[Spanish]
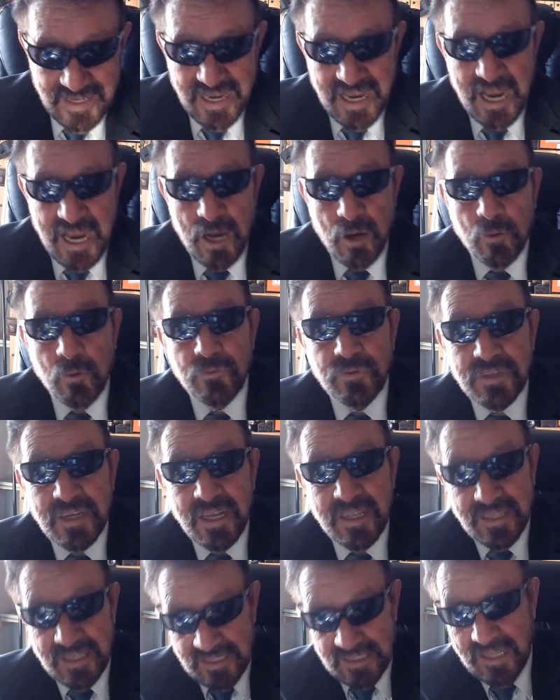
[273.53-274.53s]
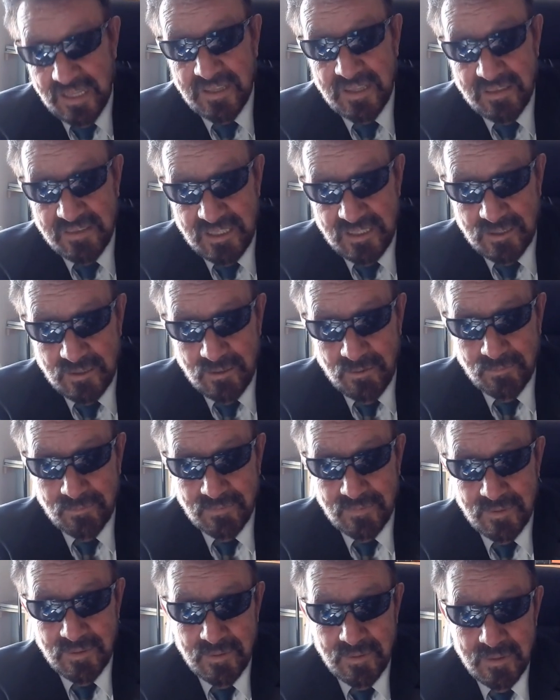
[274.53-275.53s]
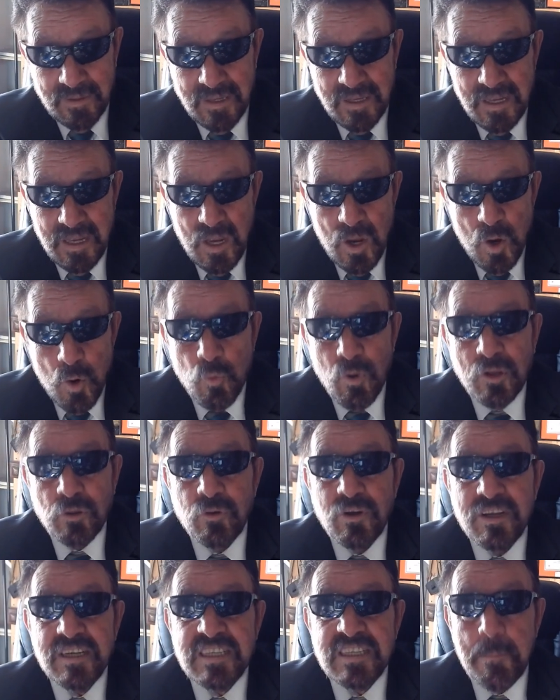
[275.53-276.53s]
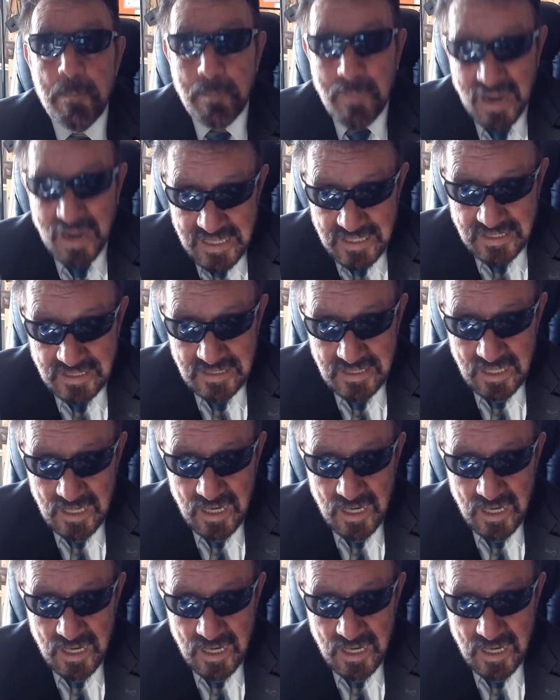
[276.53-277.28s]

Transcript: en contra de esa decisión. Cuando ese país